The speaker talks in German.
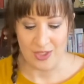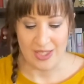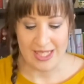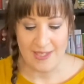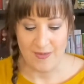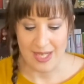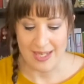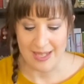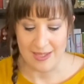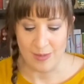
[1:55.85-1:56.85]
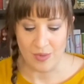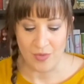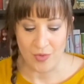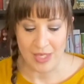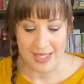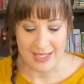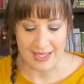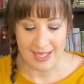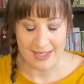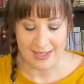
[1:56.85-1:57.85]
Stets werden andere Bewohner des
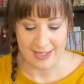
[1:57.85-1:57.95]
Reiches